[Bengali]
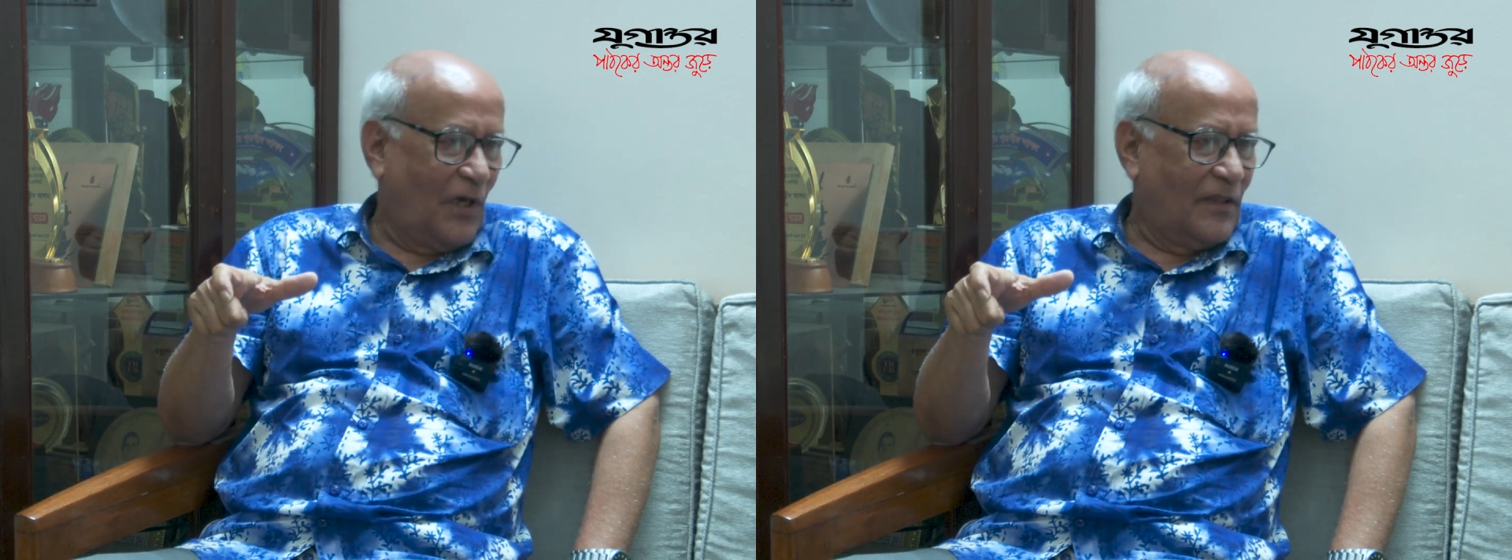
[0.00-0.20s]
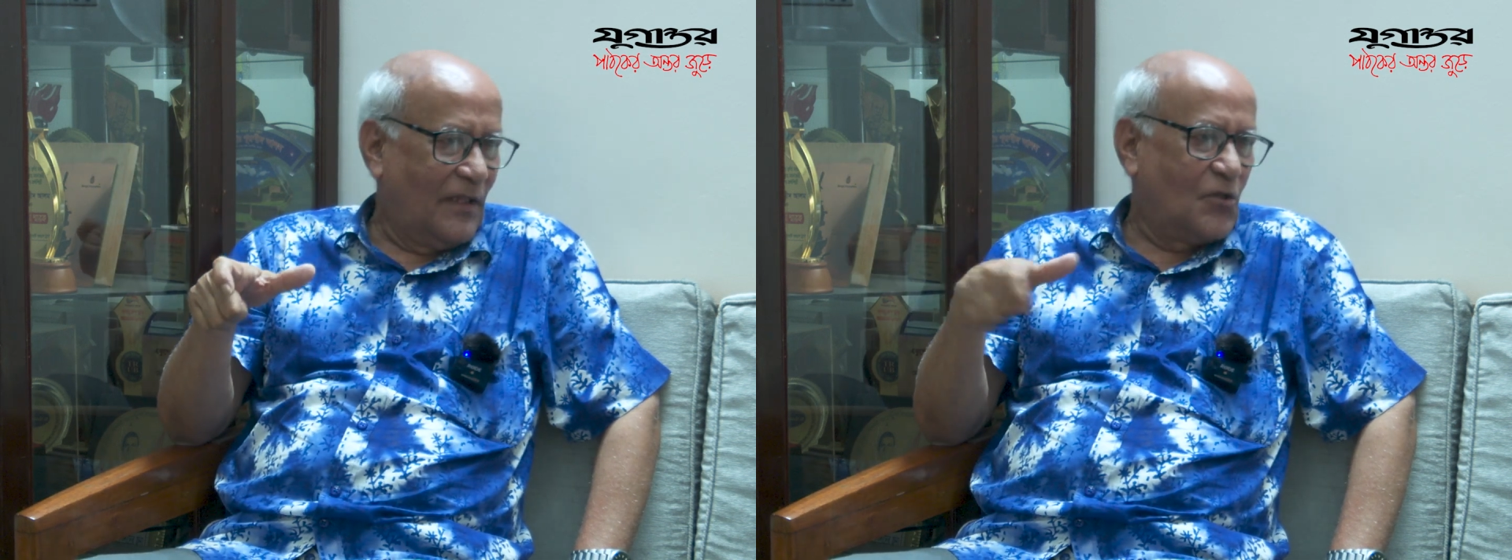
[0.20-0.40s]

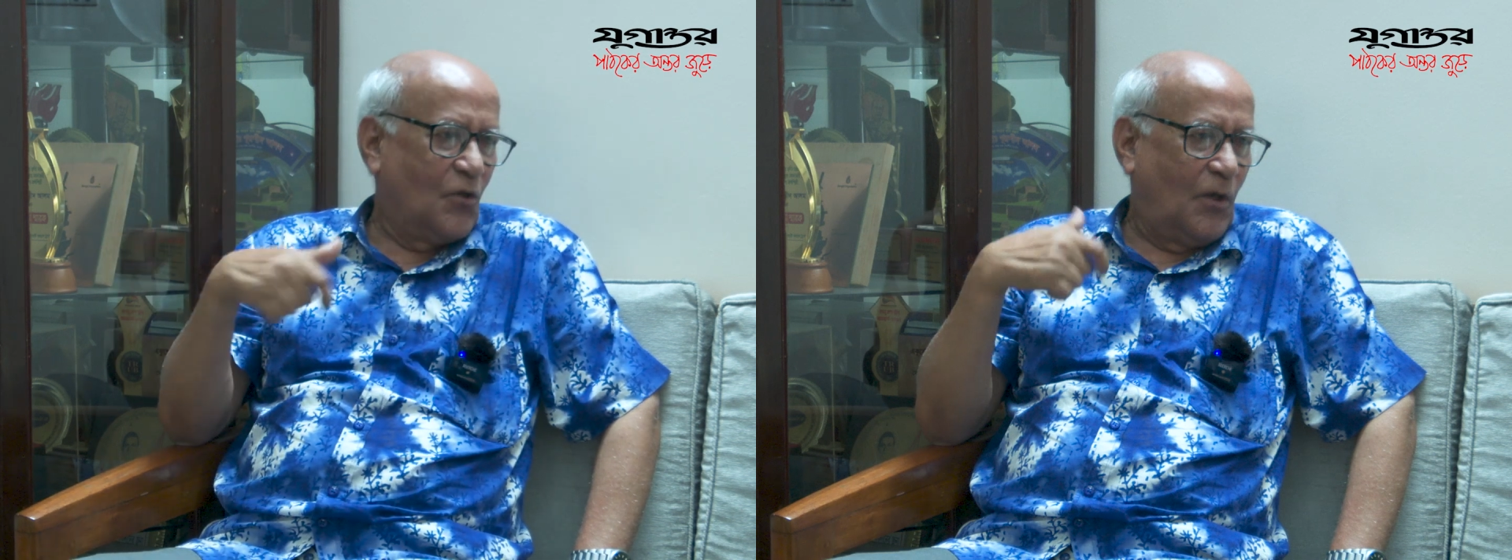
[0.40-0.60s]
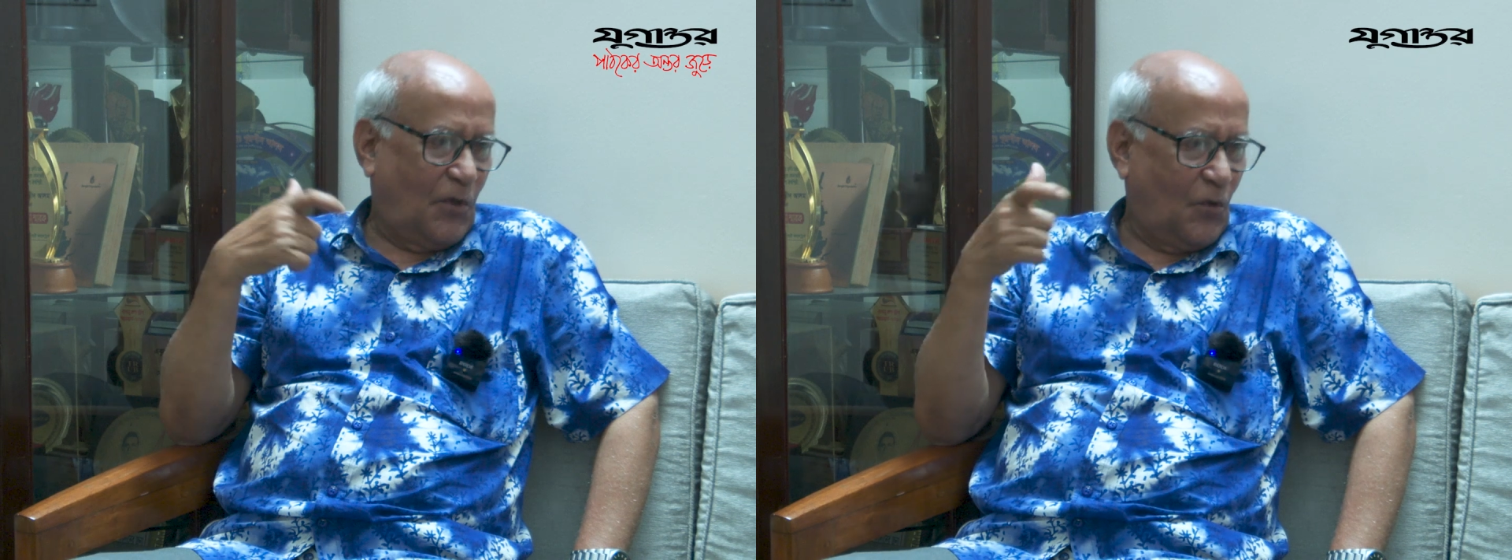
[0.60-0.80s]
ভাই তার
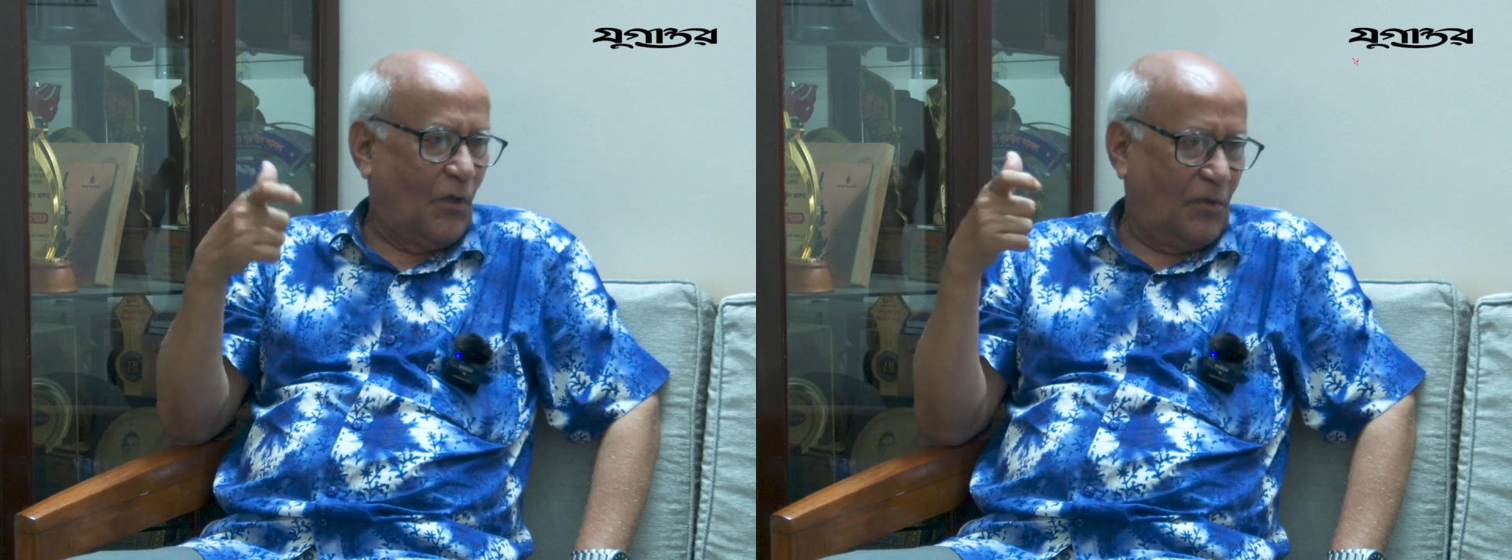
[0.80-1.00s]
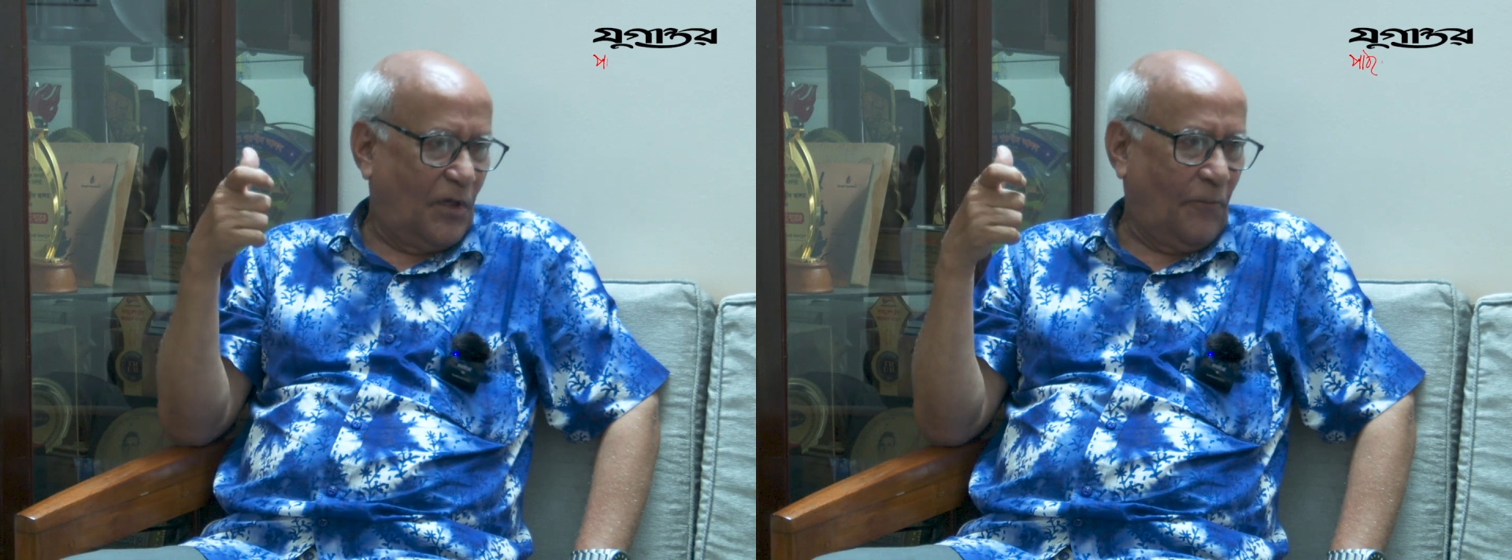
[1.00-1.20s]
সঙ্গে আমার
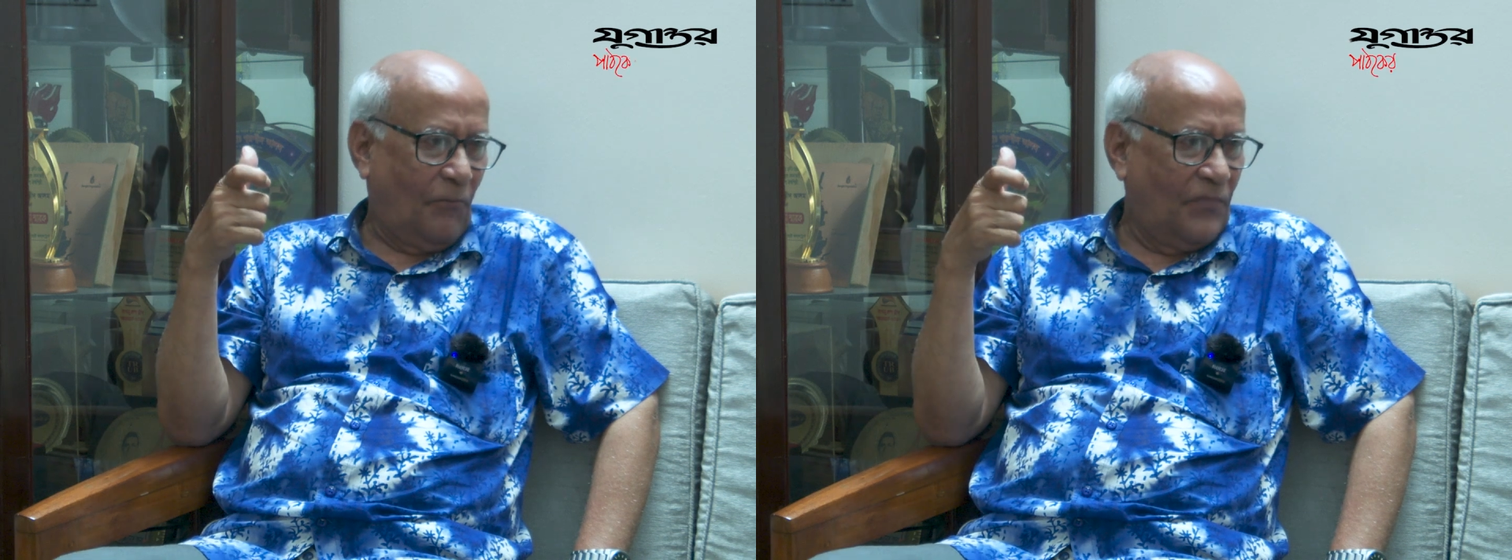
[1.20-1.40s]
ঘোরাফেরা